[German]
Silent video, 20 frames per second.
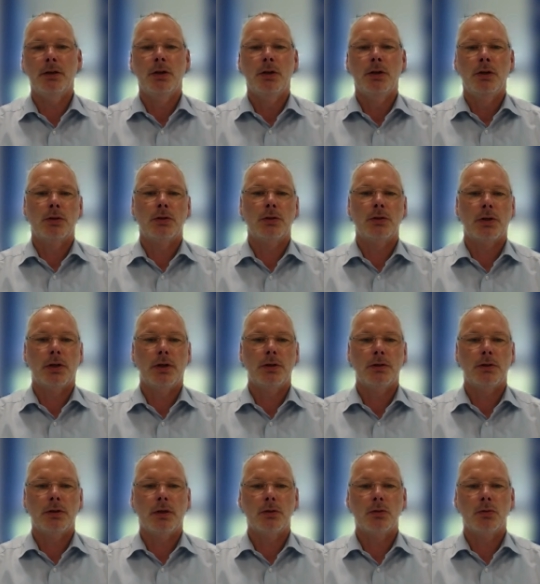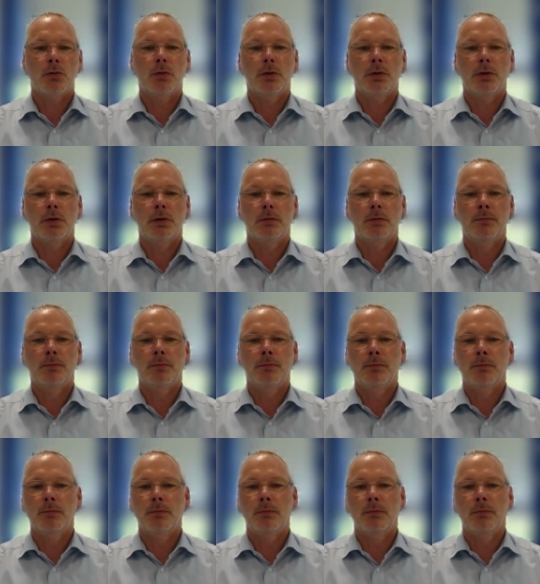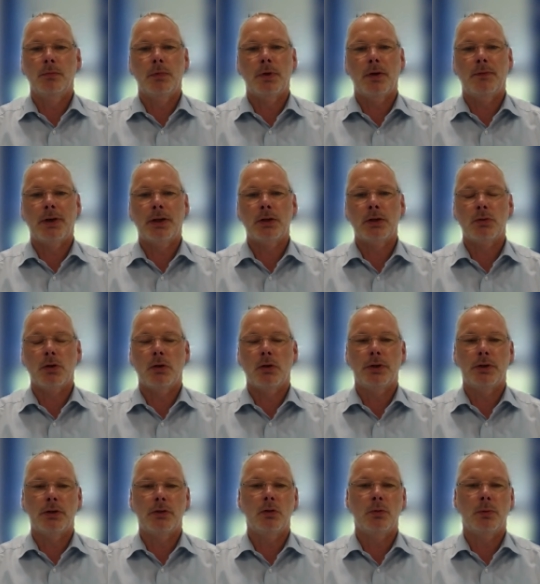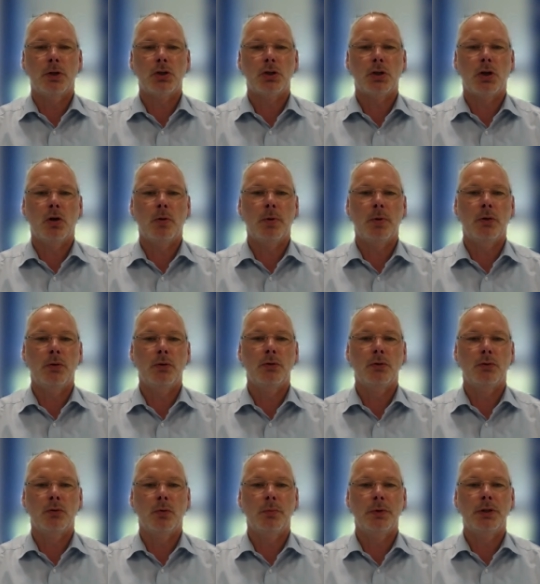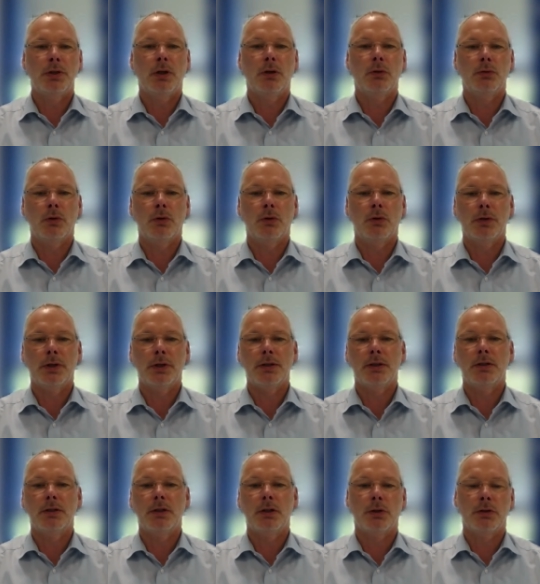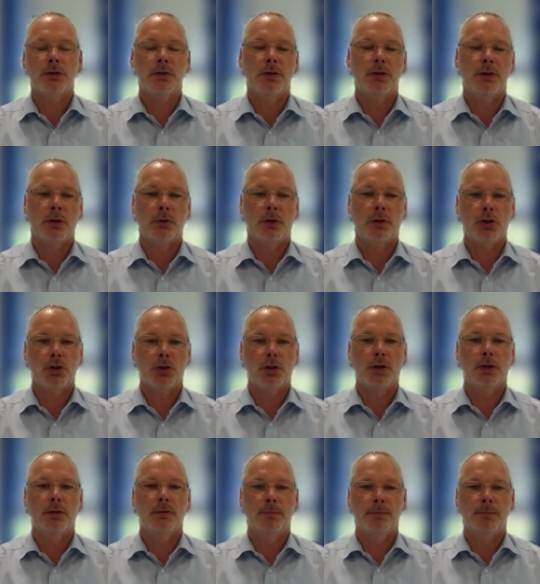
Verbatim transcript: Das heißt also, ähm, der Wartungsaufwand ist überschaubar und somit also auch letztendlich die Kosten, die dadurch entstehen.